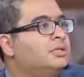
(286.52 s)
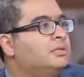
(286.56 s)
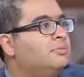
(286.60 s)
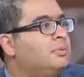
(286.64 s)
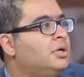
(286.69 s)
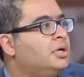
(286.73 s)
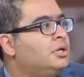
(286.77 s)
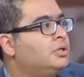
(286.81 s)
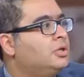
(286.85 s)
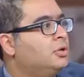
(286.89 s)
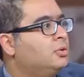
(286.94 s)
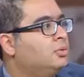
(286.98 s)

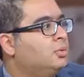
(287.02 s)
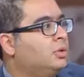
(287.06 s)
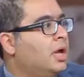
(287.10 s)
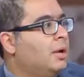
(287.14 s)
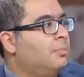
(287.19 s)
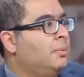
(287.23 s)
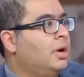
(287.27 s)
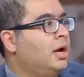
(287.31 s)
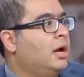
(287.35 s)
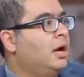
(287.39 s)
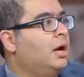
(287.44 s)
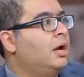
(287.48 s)
المعده
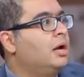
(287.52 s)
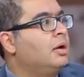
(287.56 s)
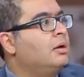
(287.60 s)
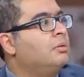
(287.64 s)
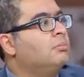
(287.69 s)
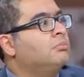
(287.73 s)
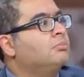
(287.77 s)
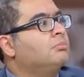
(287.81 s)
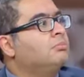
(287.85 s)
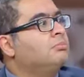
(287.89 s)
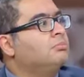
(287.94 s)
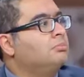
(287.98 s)
والامعاء
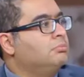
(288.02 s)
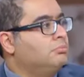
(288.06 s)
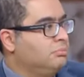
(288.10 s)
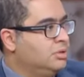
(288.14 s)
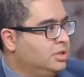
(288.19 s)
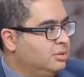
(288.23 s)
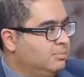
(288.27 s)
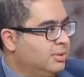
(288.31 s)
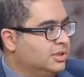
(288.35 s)
مثل